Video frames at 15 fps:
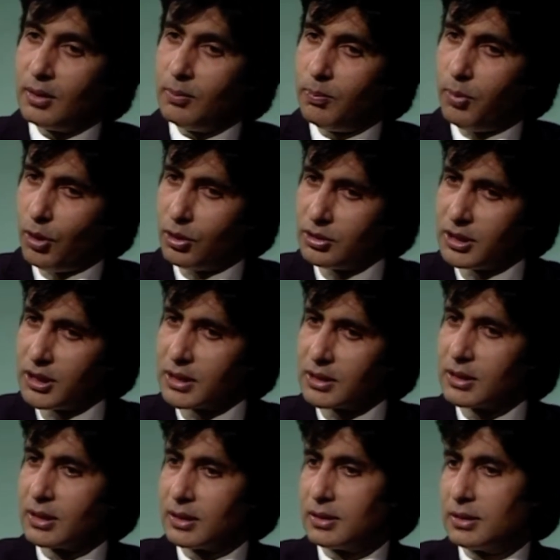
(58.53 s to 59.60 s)
बहुत देर
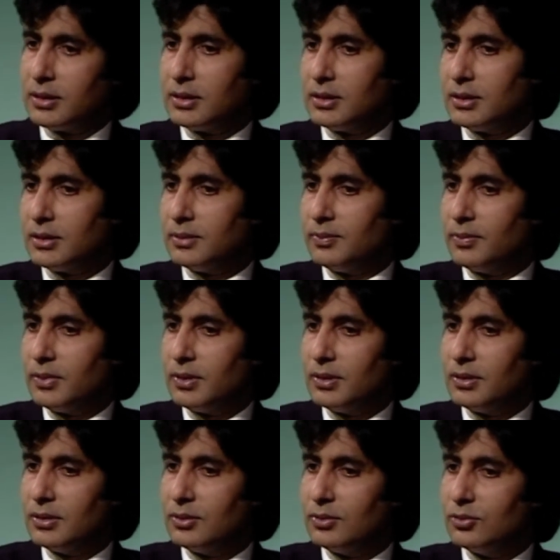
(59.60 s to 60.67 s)
तक
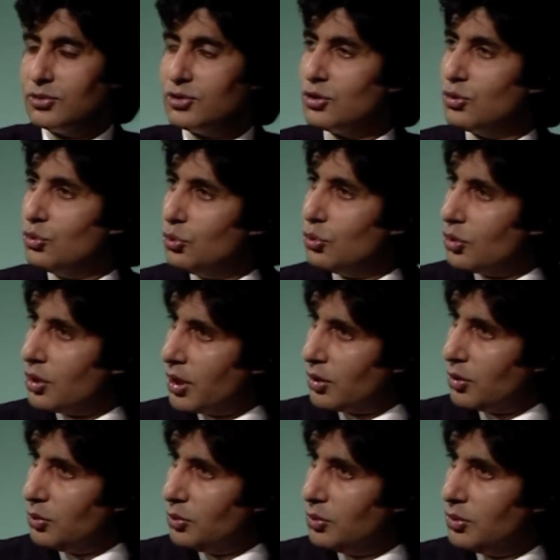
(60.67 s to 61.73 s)
उनसे दूर ना
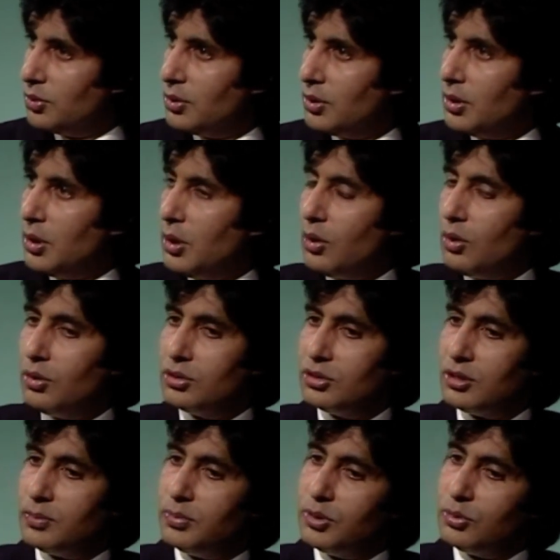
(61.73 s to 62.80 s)
रहूँ हम्म। और
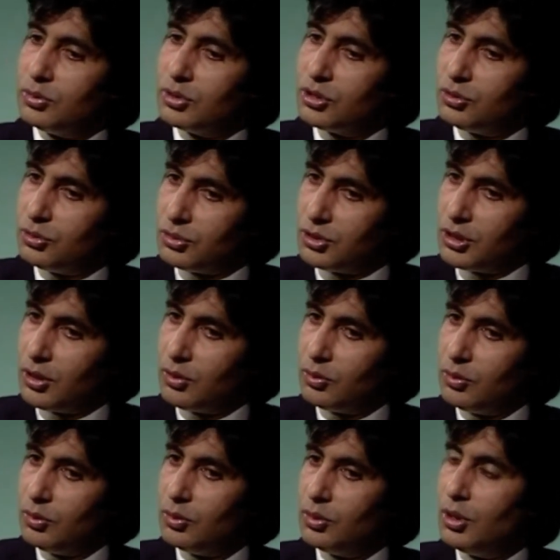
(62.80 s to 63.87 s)
जब भी उनकी छुट्टियाँ
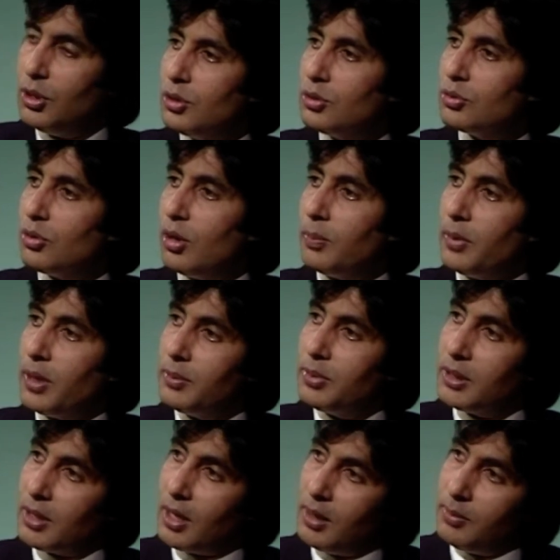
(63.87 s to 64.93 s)
हों तो अपना
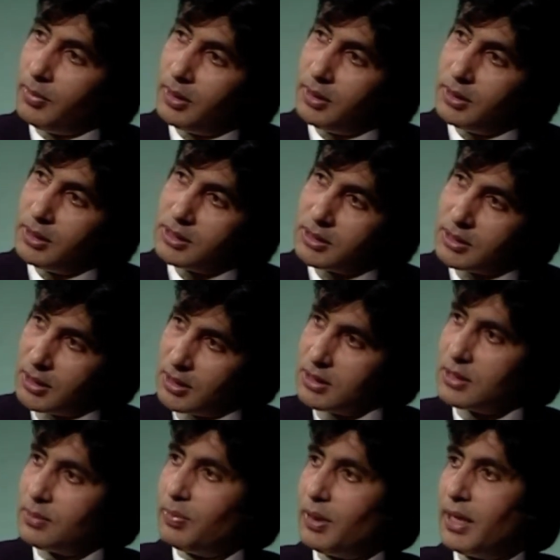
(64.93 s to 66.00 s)
भी काम इस तरह
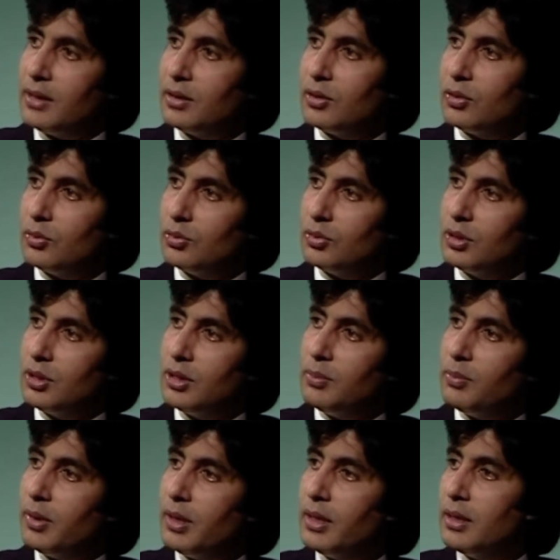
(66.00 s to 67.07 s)
से प्लान करूँ कि
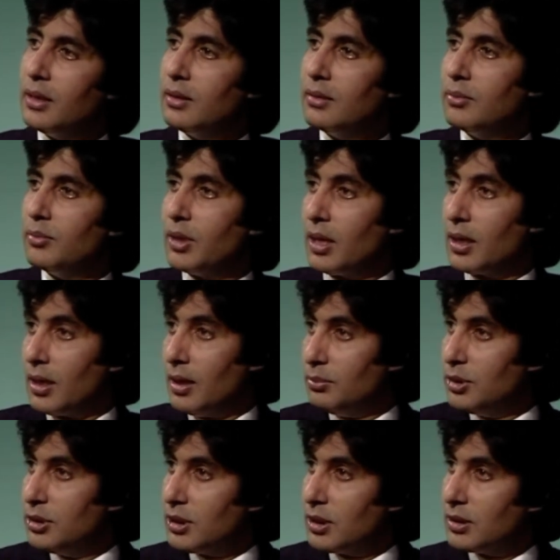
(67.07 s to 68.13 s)
मैं मेरा
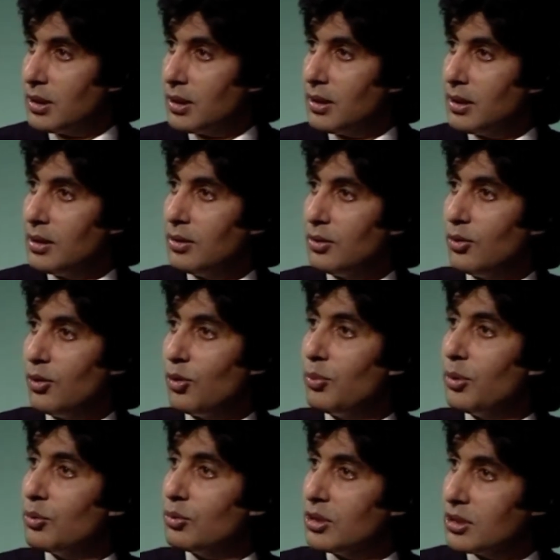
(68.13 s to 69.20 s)
काम भी चलता रहे और
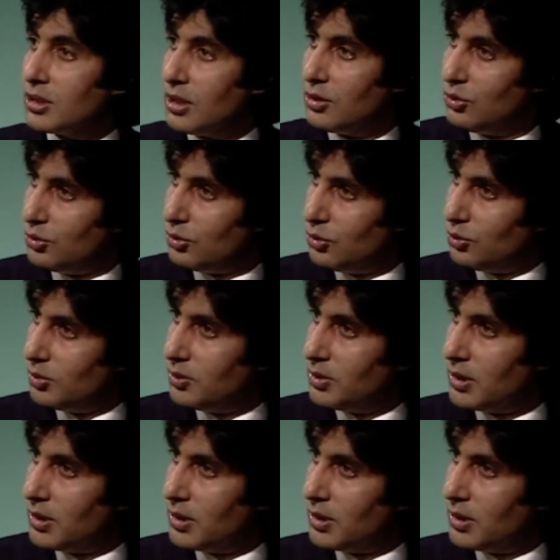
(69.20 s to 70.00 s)
मैं उनके साथ छुट्टियों में भी